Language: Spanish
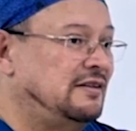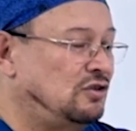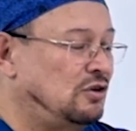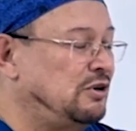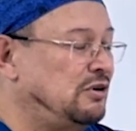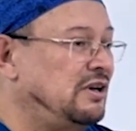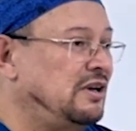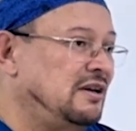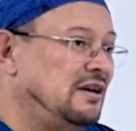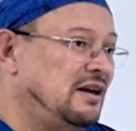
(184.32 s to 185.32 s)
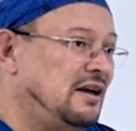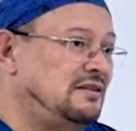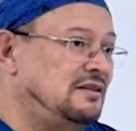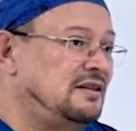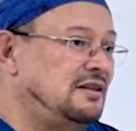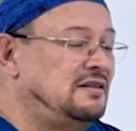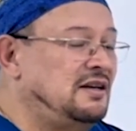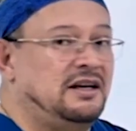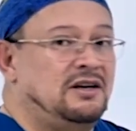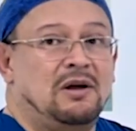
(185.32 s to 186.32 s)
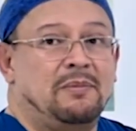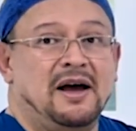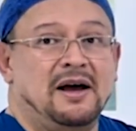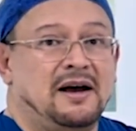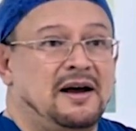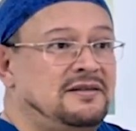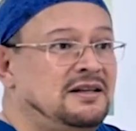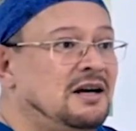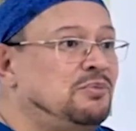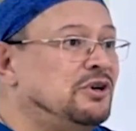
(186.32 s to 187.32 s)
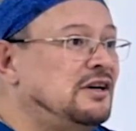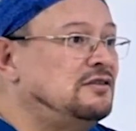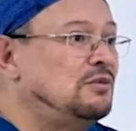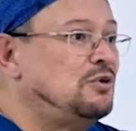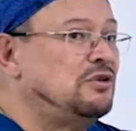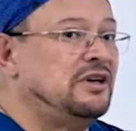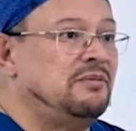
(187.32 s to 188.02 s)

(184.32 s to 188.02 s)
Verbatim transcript: El estómago eh, antes se decía que era una manga gástrica porque el estómago,